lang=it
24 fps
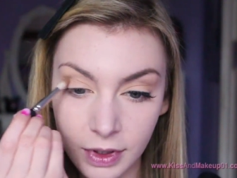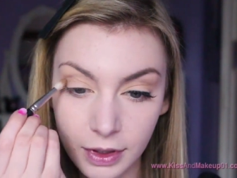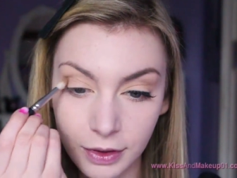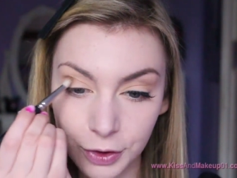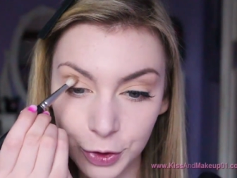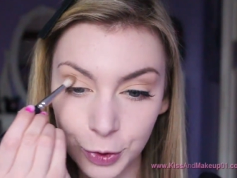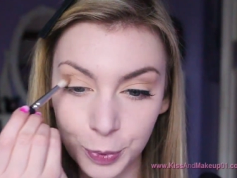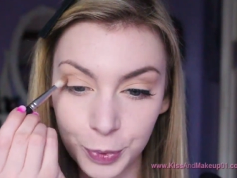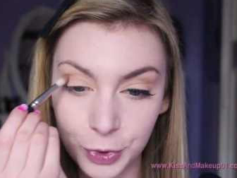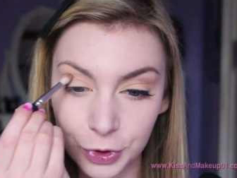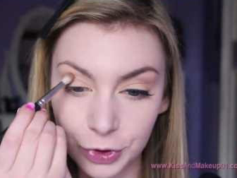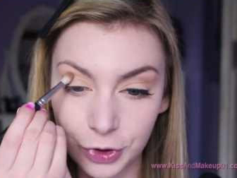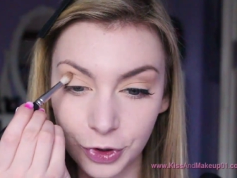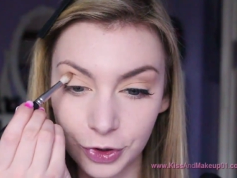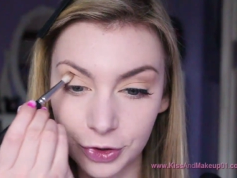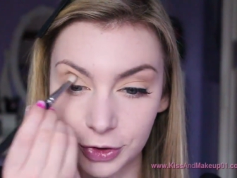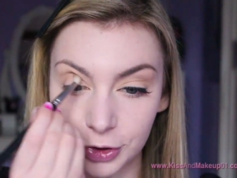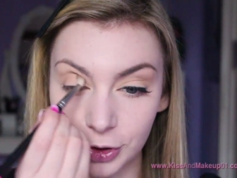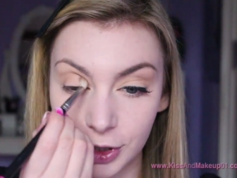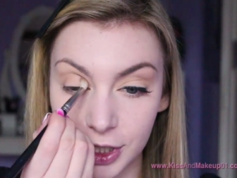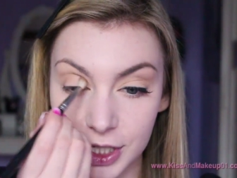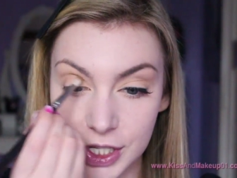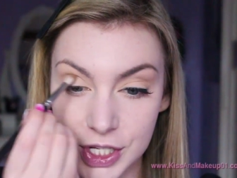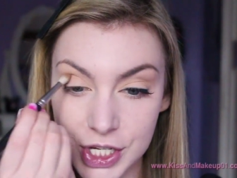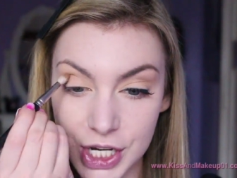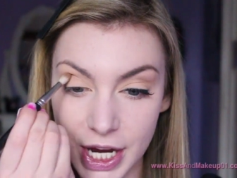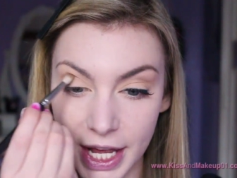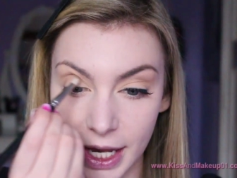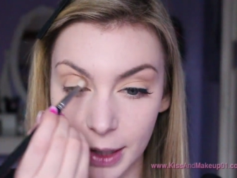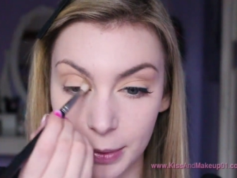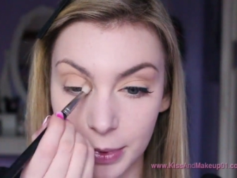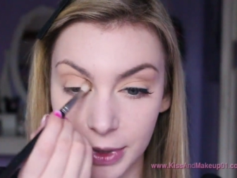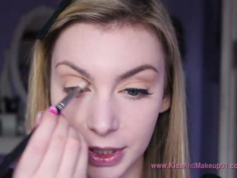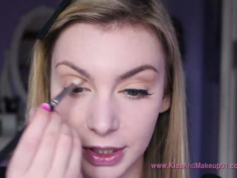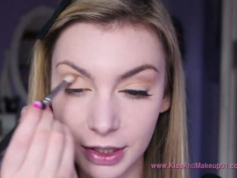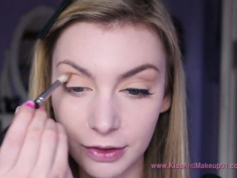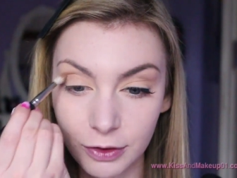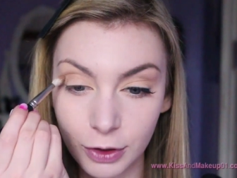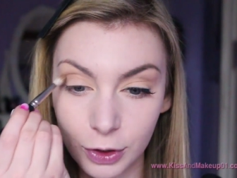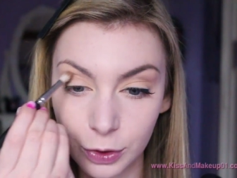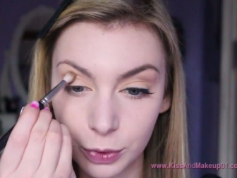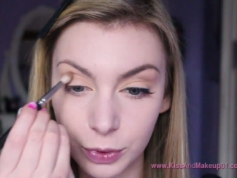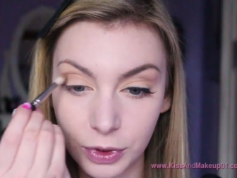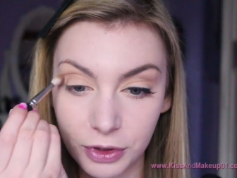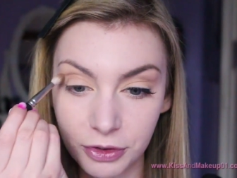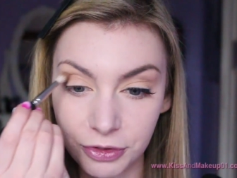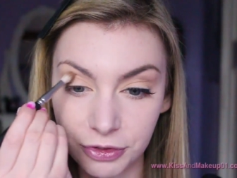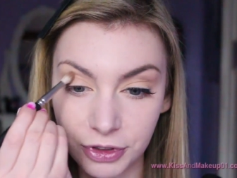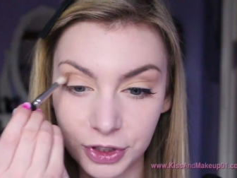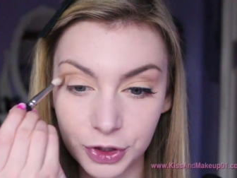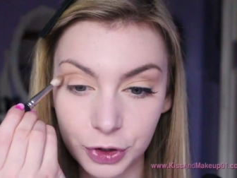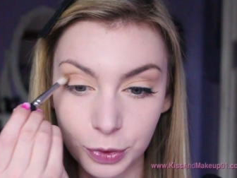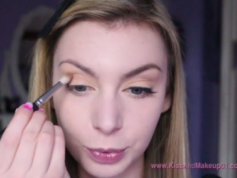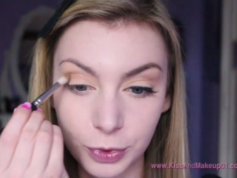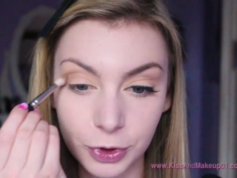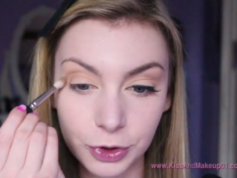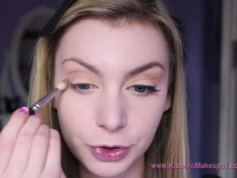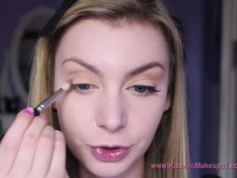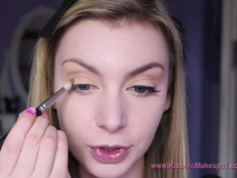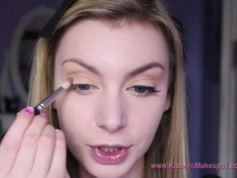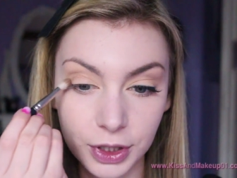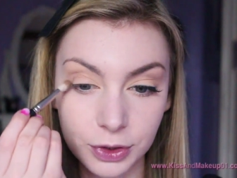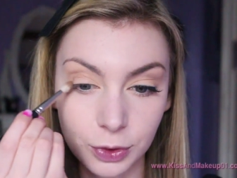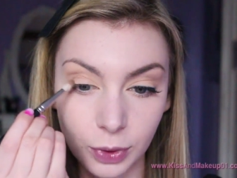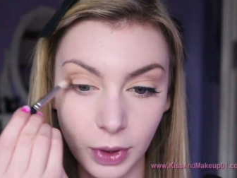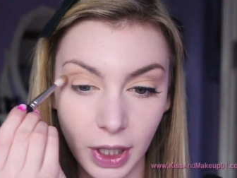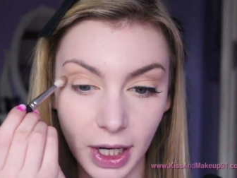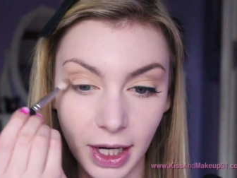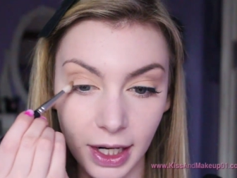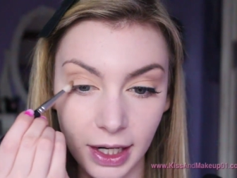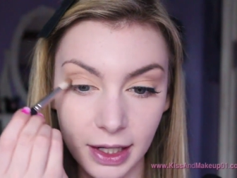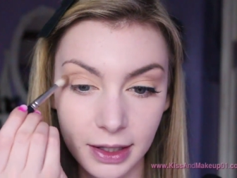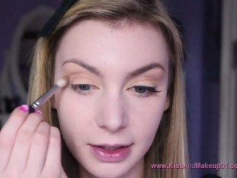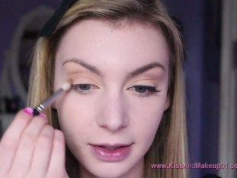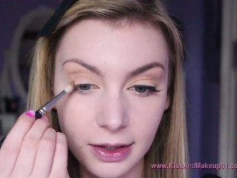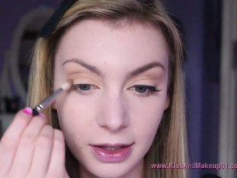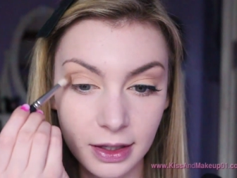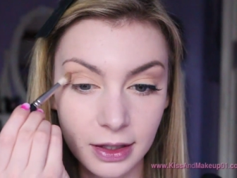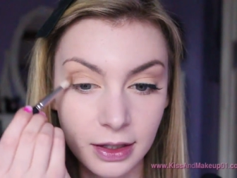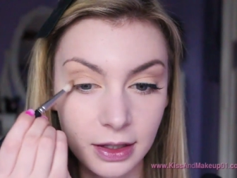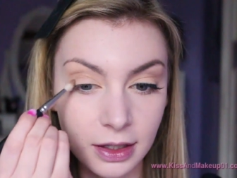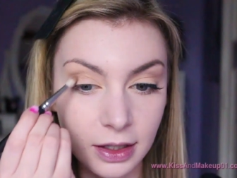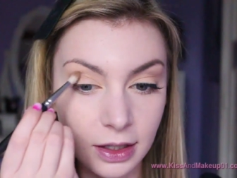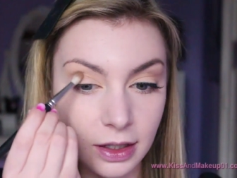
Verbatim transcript: Vado piuttosto leggero perché voglio un effetto molto naturale.